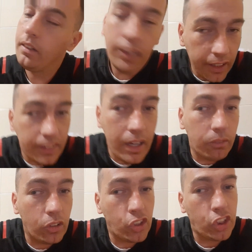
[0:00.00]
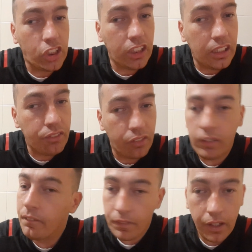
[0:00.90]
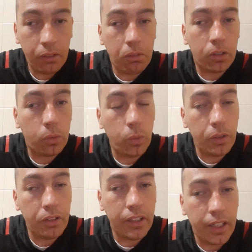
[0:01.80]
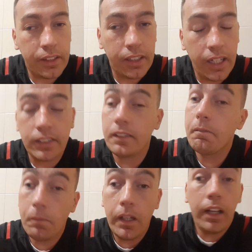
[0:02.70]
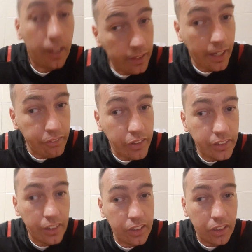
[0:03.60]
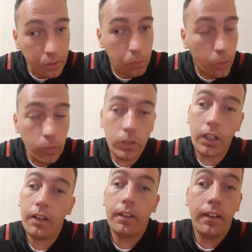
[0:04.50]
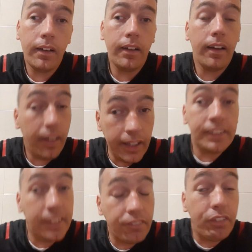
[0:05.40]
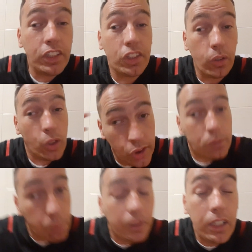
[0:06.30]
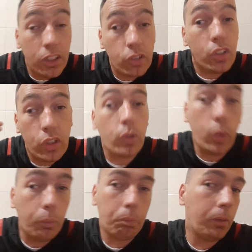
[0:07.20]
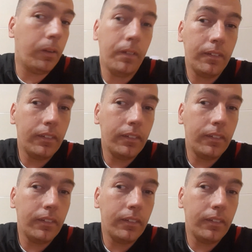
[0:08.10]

Ed è uno schifo e qualcuno deve andare a casa. L'hai vinta di rimonta e si è visto lo spirito di gruppo